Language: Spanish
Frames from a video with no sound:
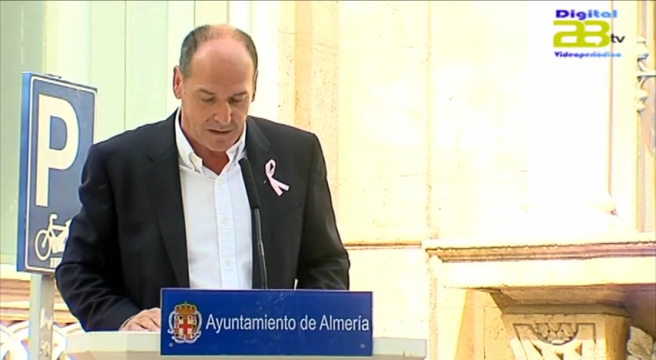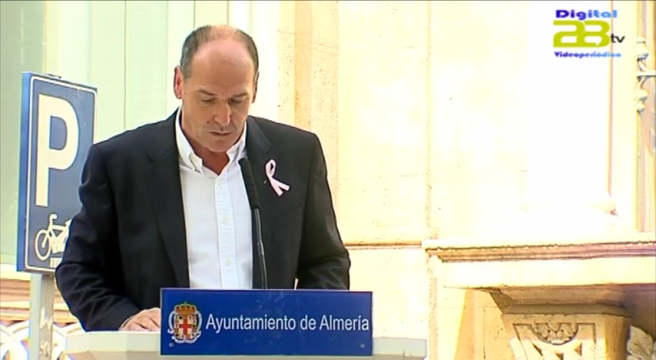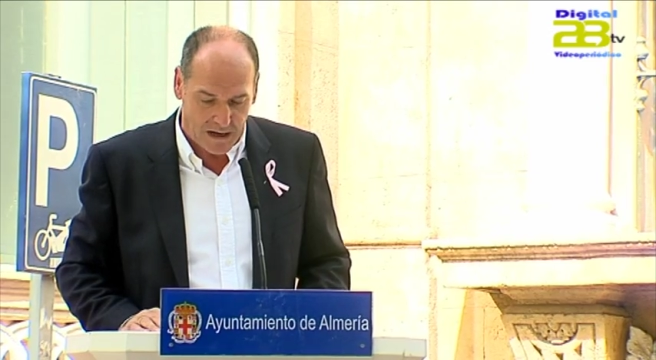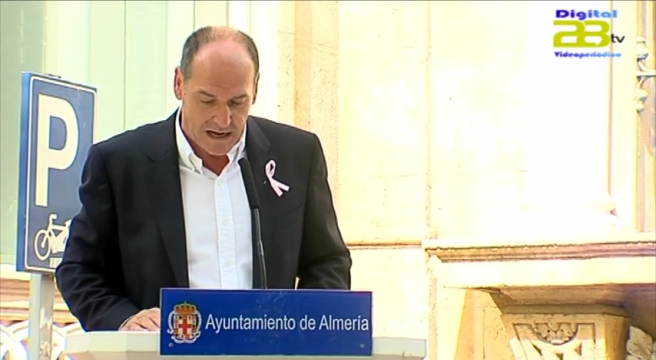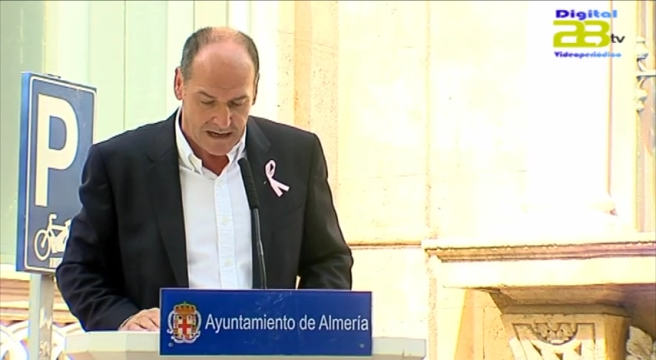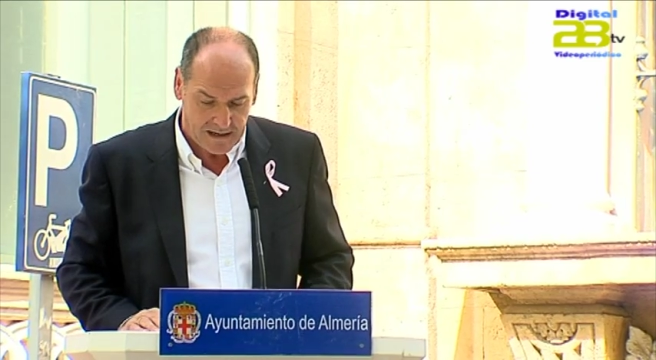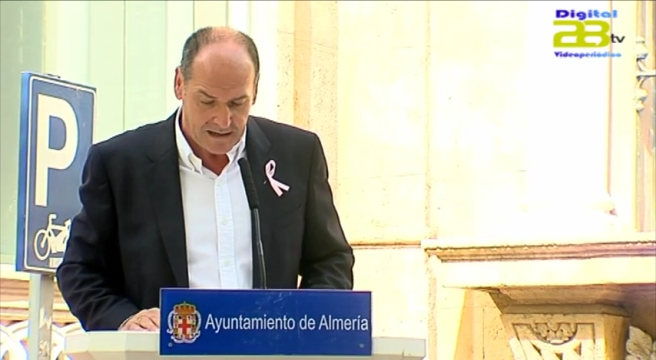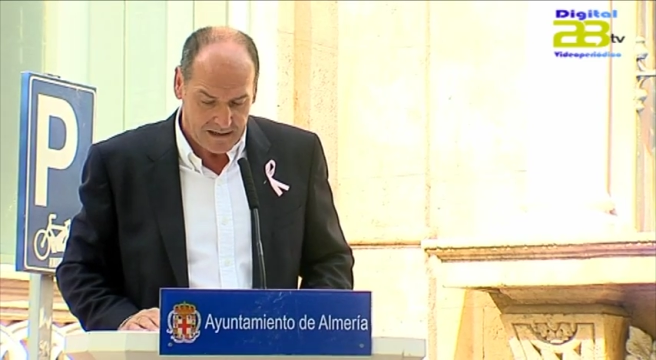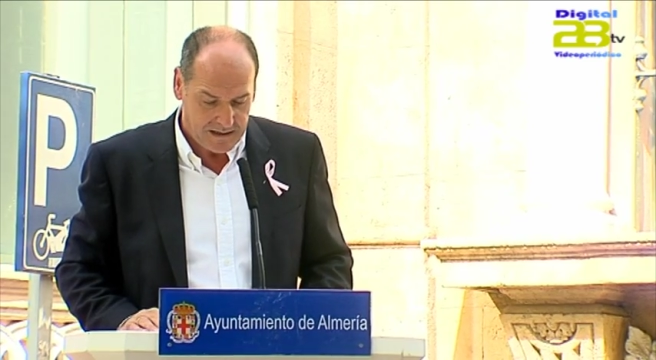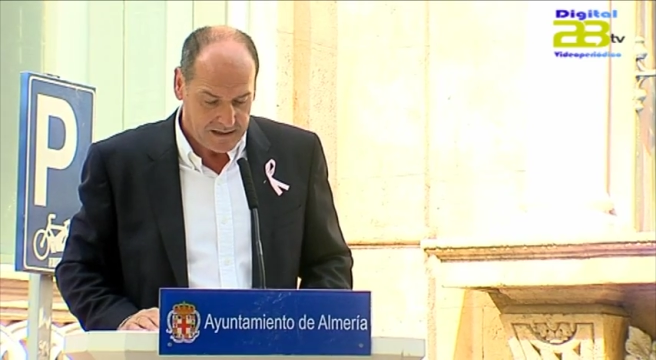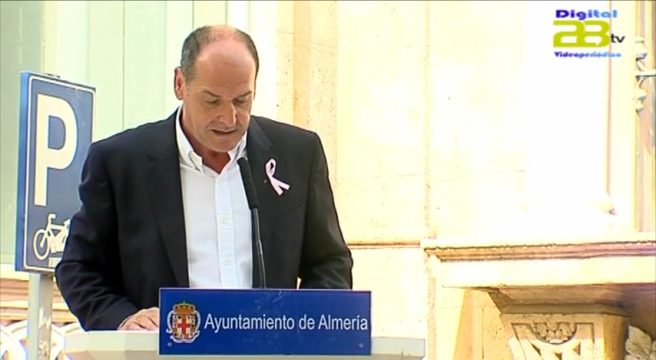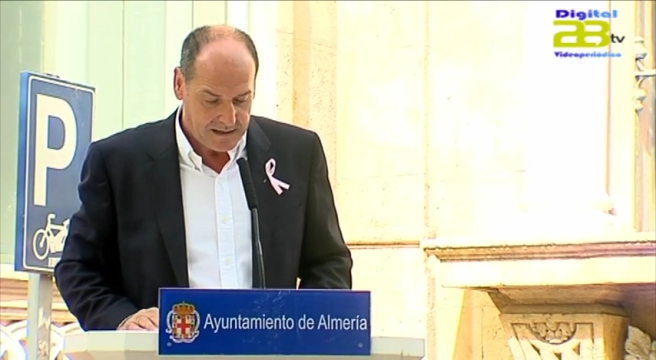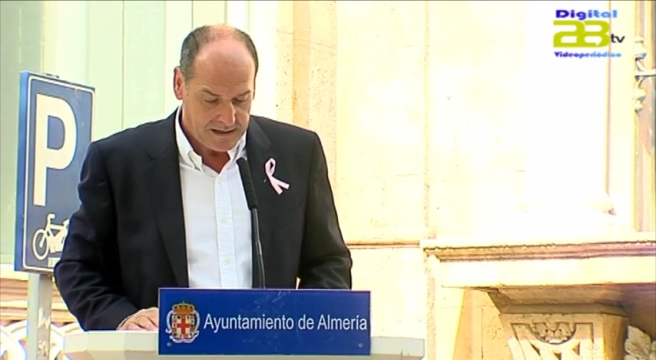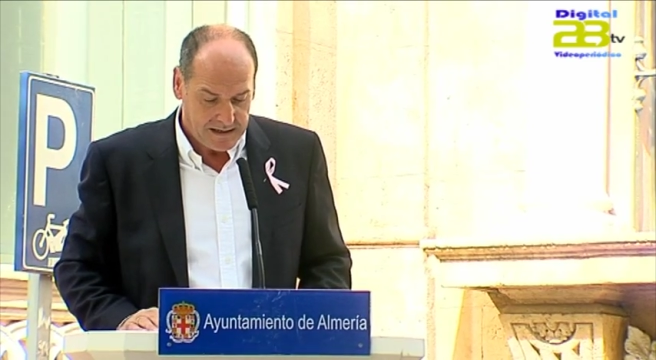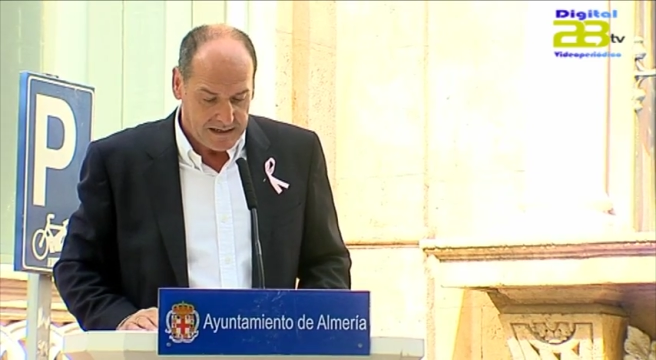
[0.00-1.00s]
los miembros de
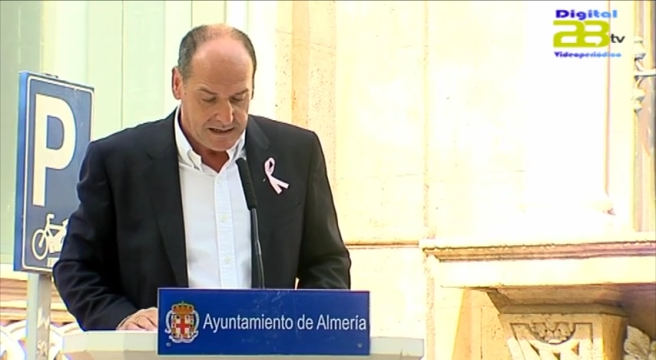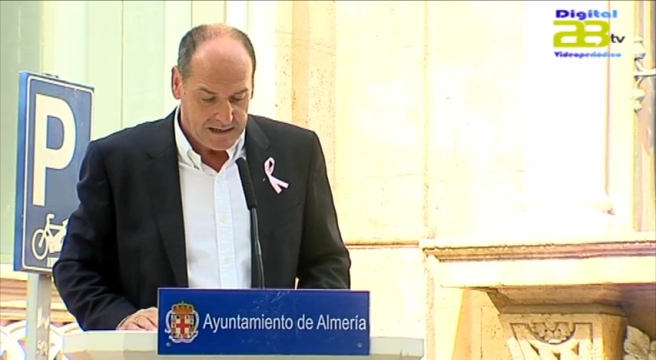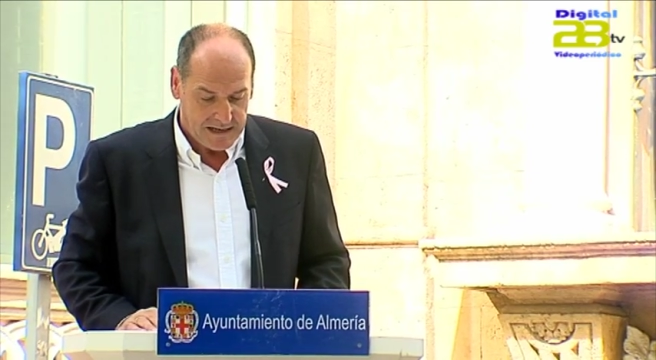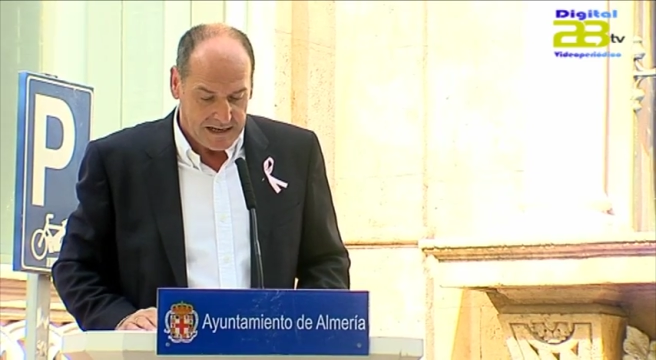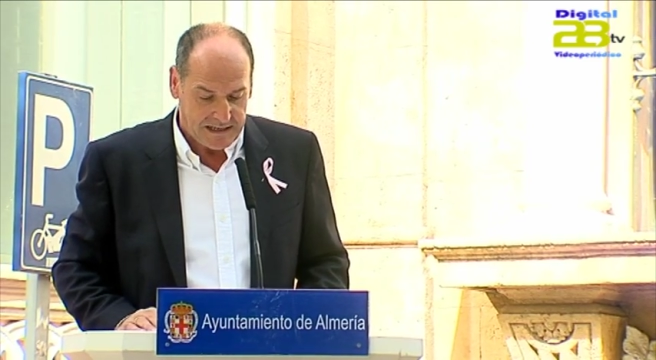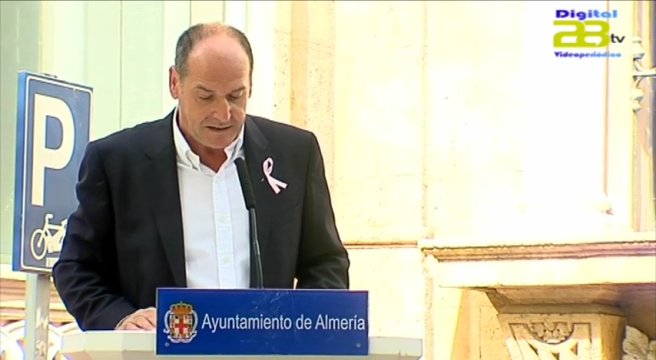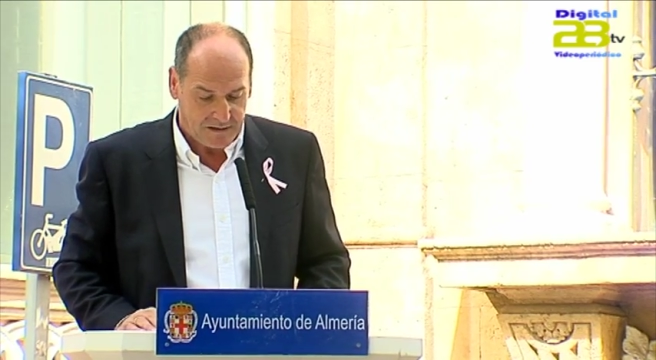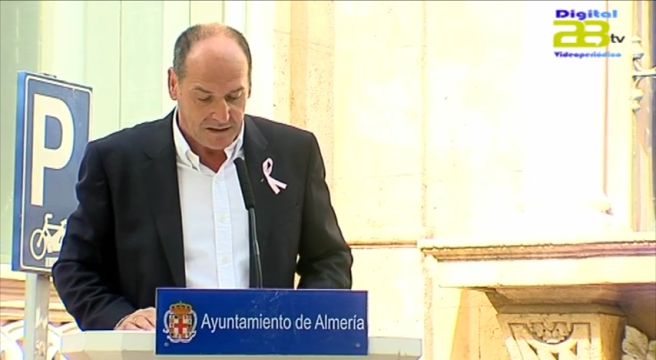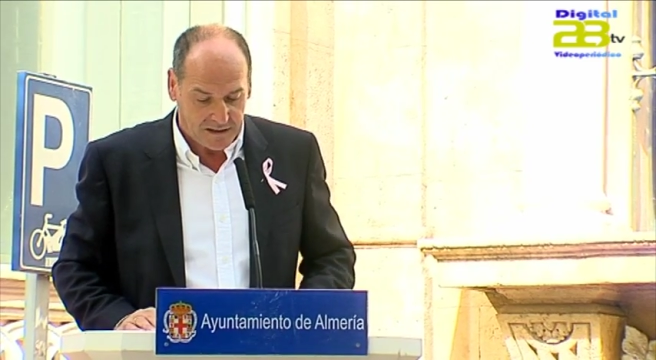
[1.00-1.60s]
AMAMA, quienes